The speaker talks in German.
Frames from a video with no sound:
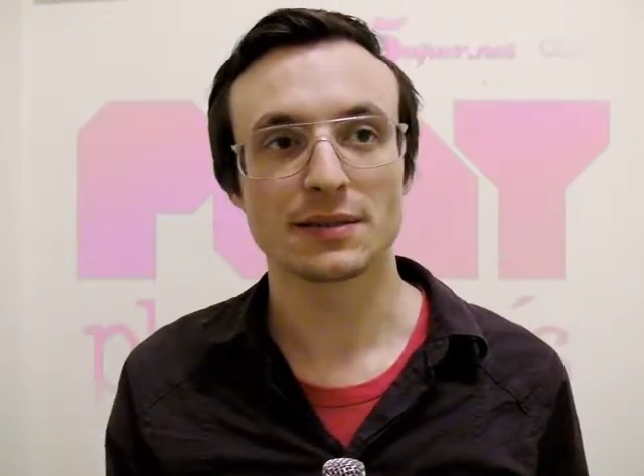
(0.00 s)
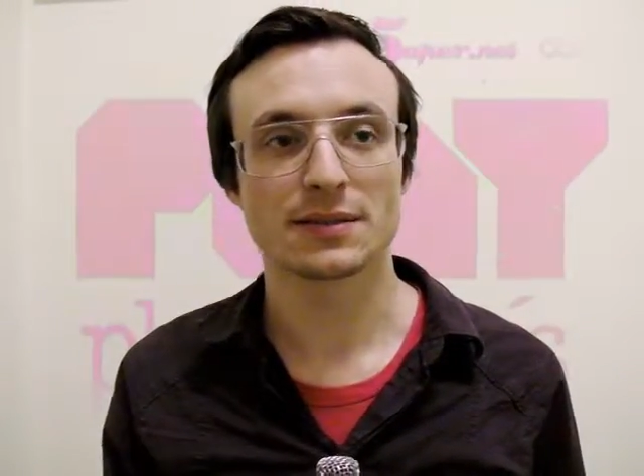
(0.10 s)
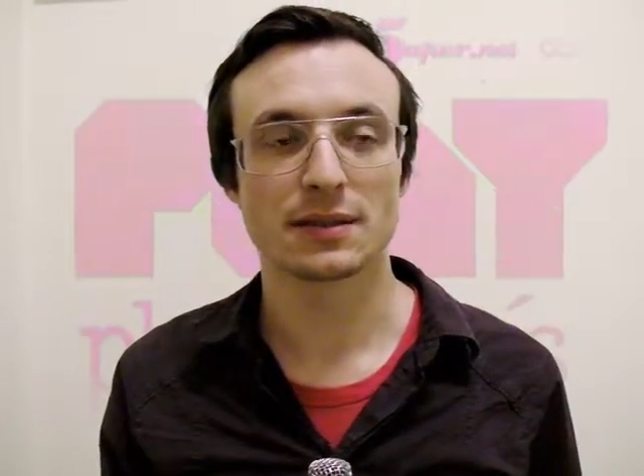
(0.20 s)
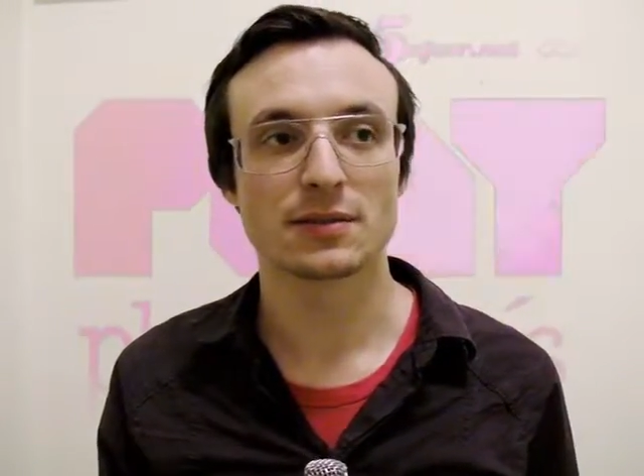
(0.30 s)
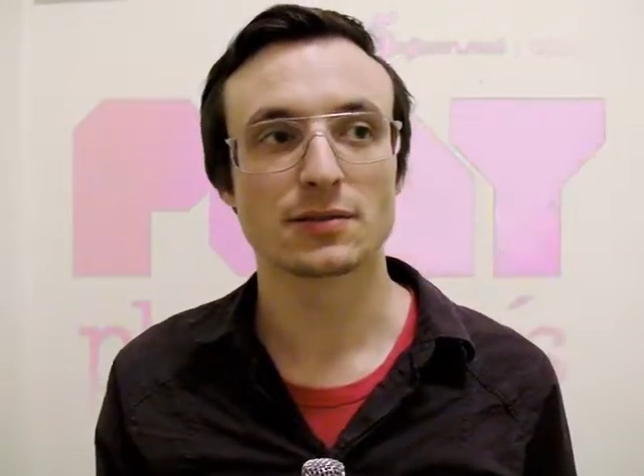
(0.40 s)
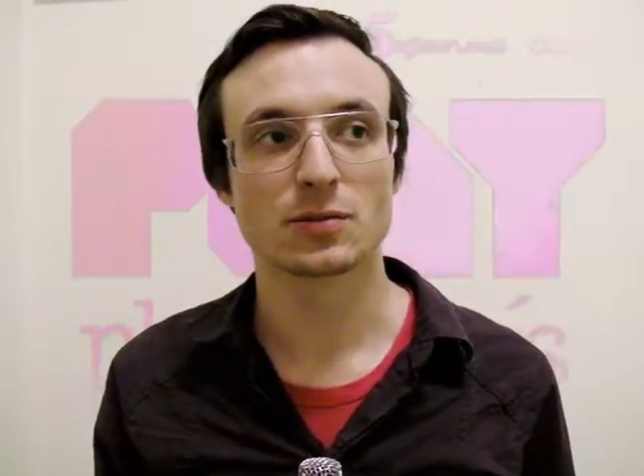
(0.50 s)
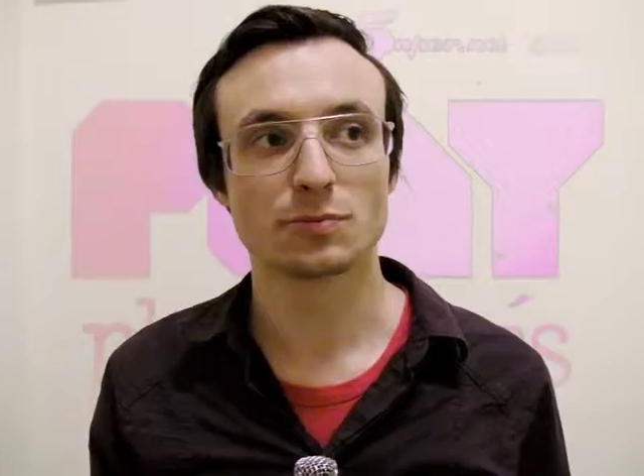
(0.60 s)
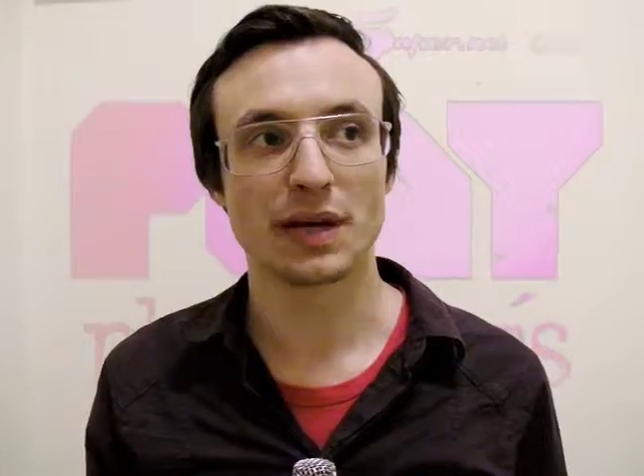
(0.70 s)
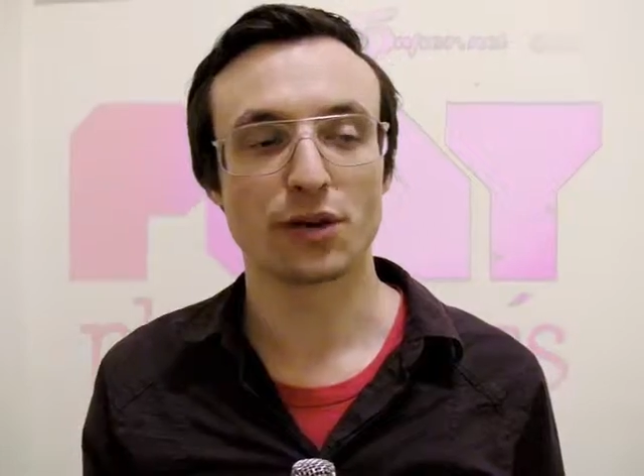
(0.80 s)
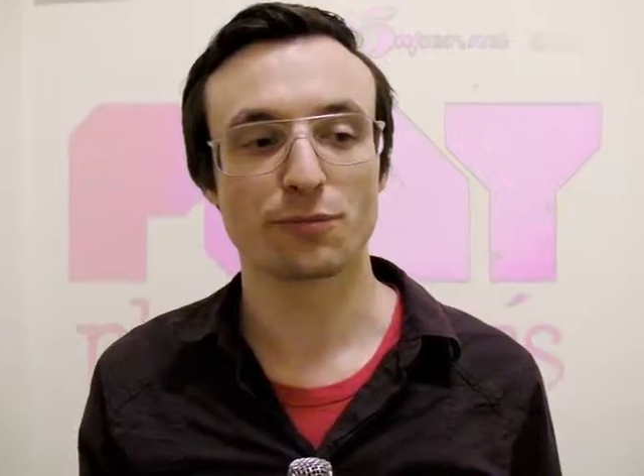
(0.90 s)
sind
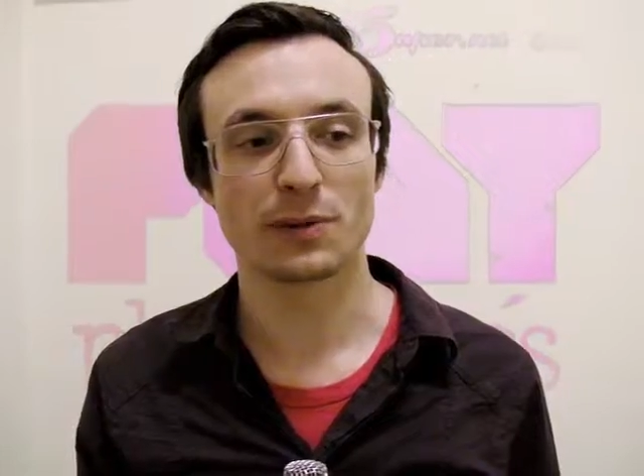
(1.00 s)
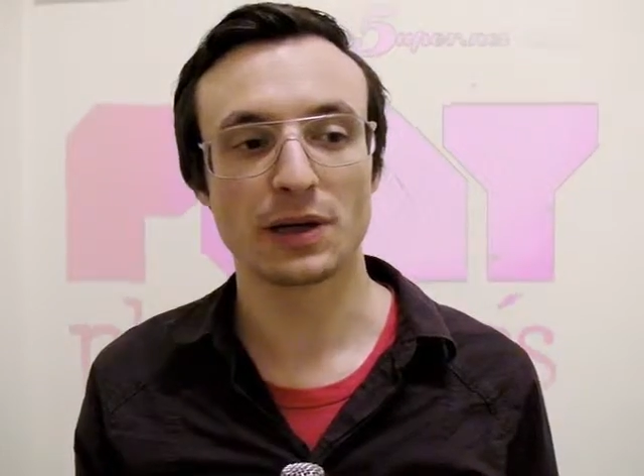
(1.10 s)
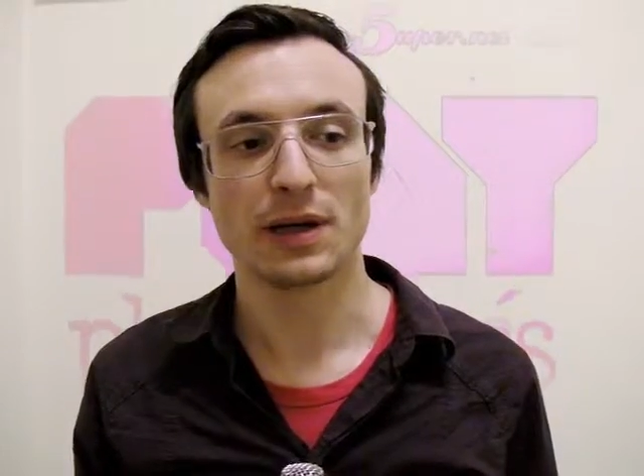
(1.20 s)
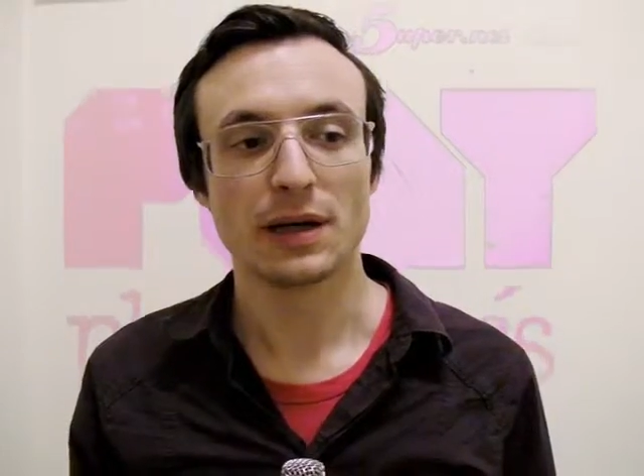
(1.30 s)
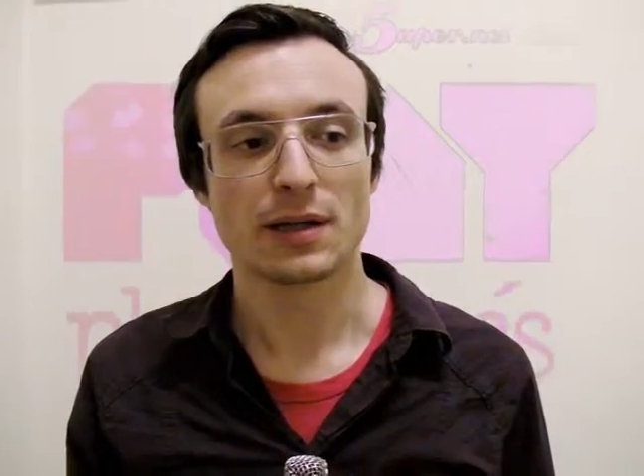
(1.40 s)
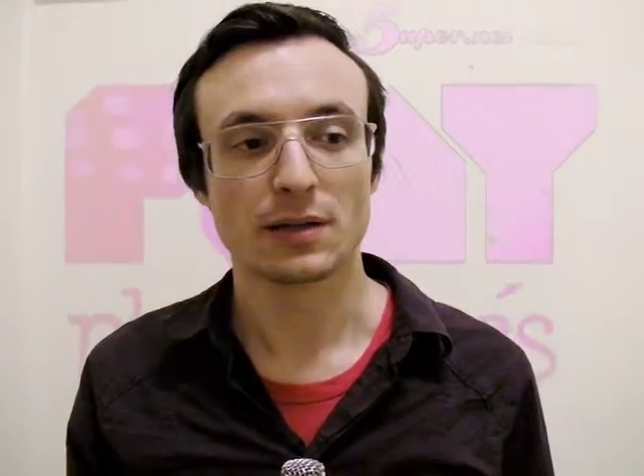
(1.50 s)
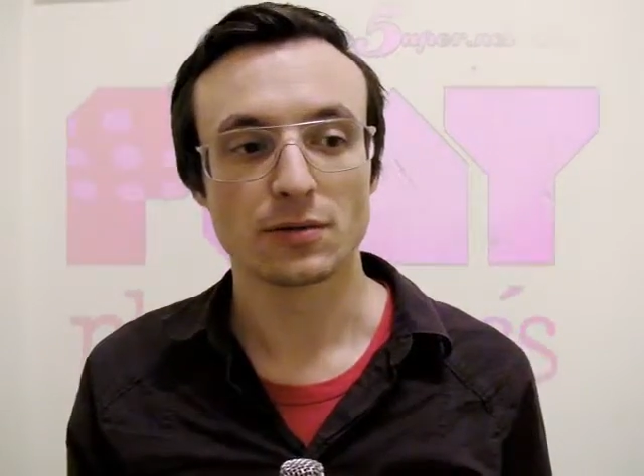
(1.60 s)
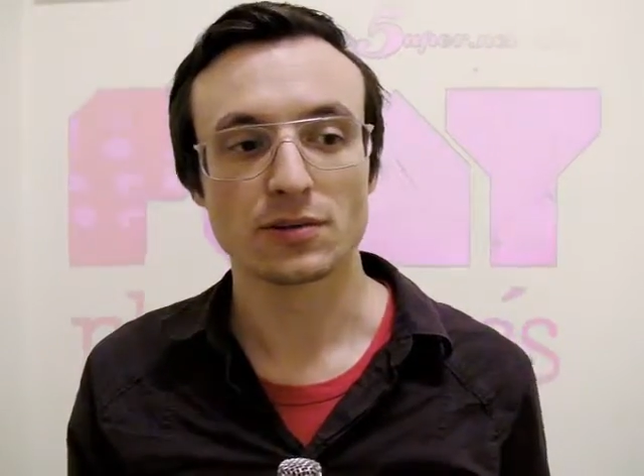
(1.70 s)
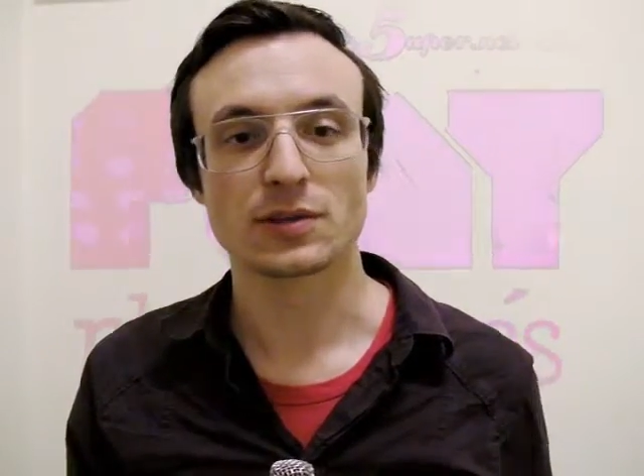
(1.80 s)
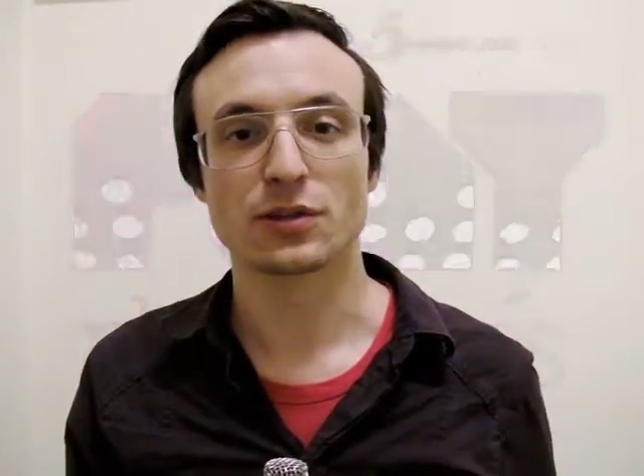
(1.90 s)
zum Beispiel der
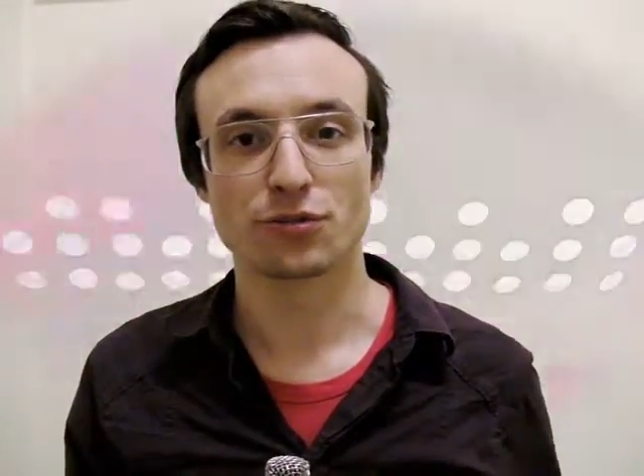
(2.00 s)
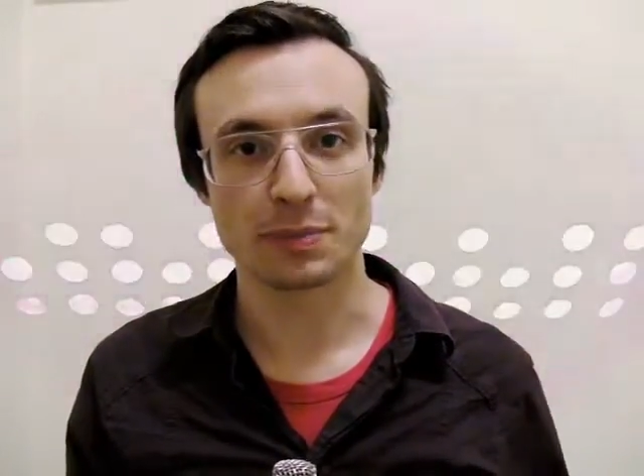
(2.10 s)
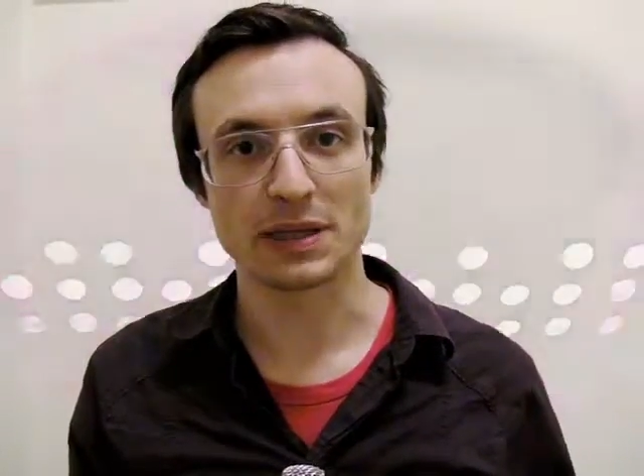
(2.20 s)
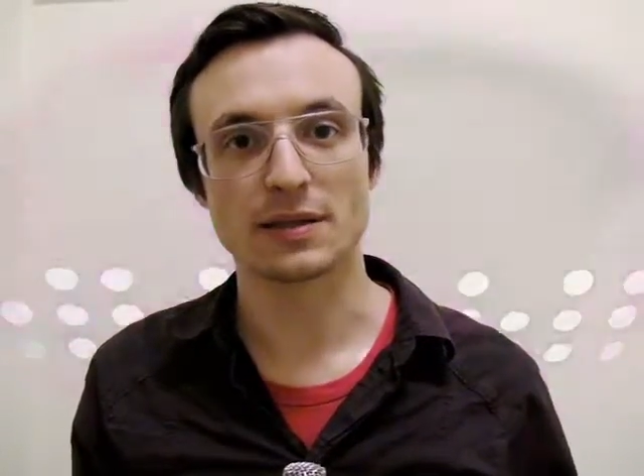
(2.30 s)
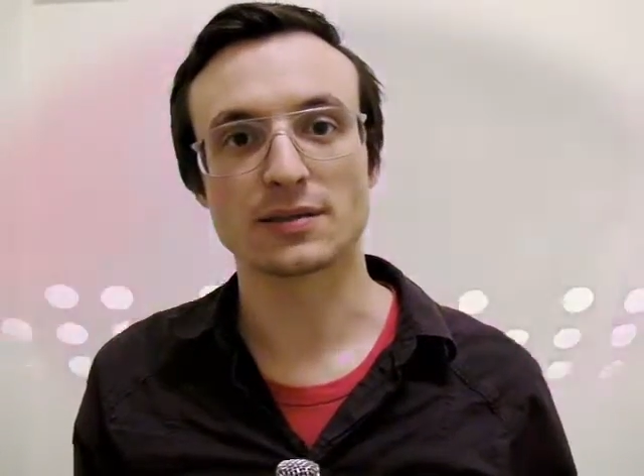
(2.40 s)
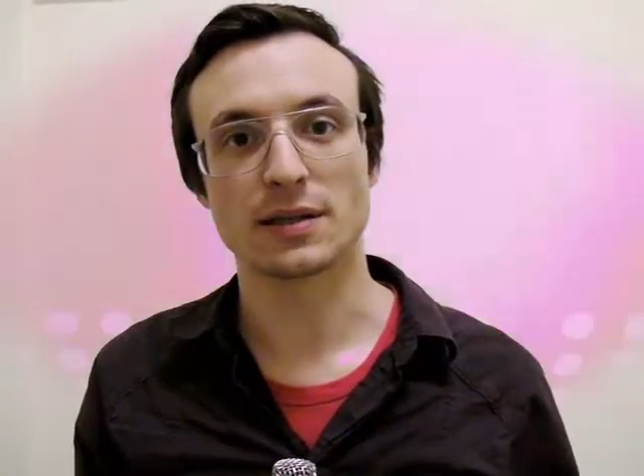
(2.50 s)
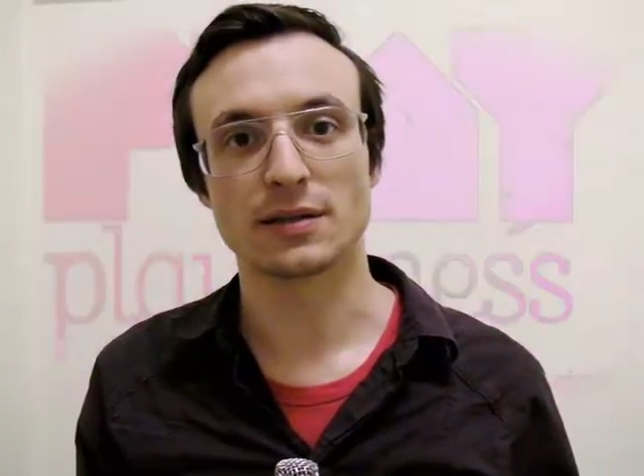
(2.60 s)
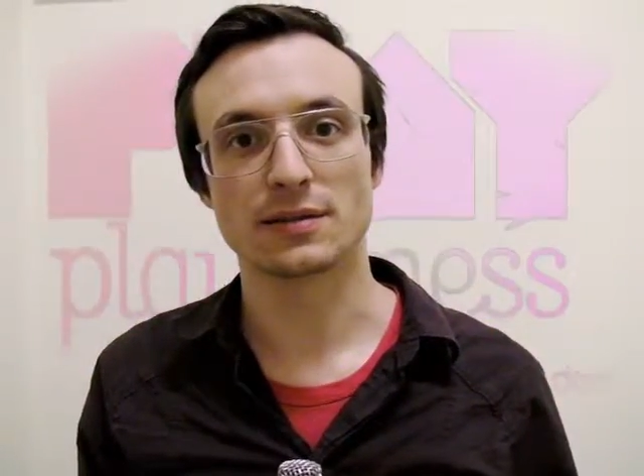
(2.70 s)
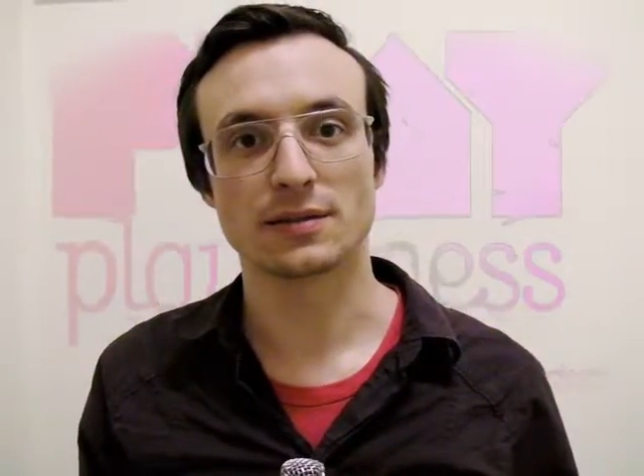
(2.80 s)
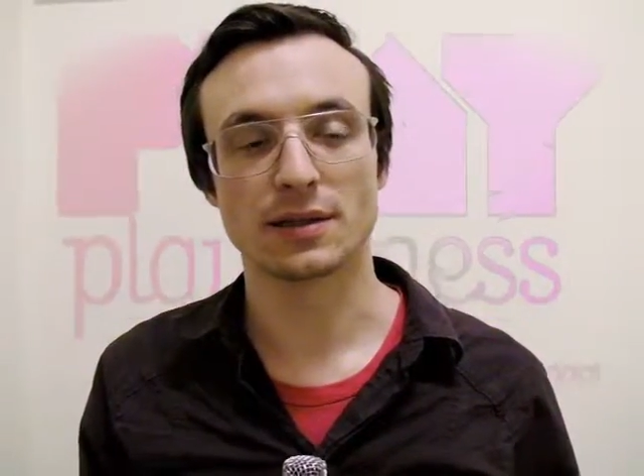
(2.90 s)
Nutzen des Spiels
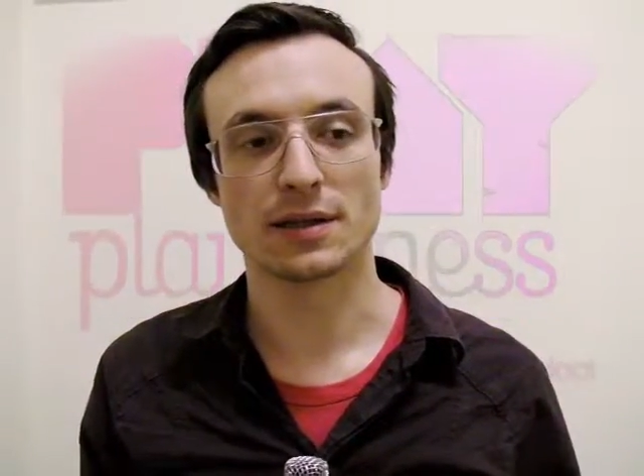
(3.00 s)
als äh,